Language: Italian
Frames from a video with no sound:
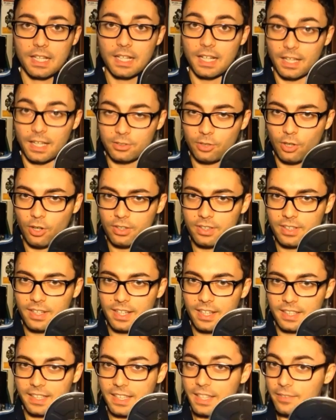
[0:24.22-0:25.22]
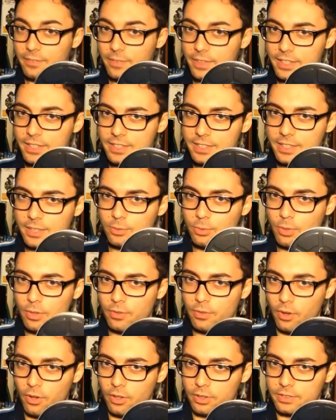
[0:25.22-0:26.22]
La donna che visse due
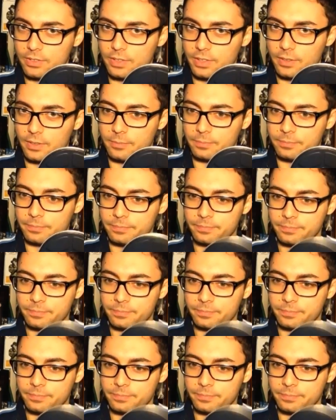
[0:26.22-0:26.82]
volte